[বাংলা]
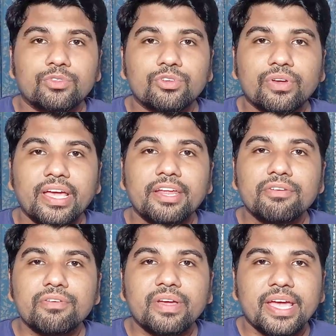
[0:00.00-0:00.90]
তো কেন
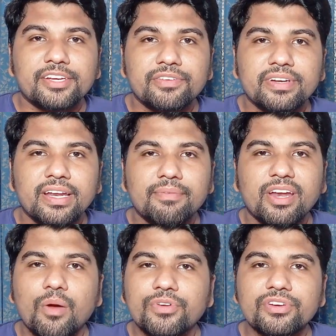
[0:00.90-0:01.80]
ক্যাশ অন
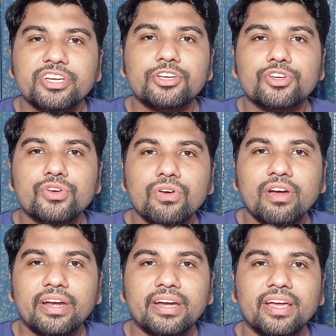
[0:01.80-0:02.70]
ডেলিভারি অপশনটি শো
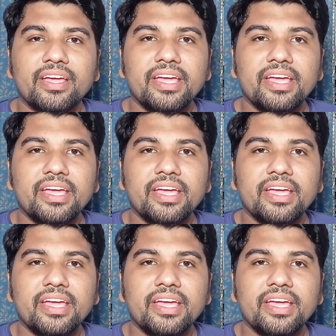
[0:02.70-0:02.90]
করে না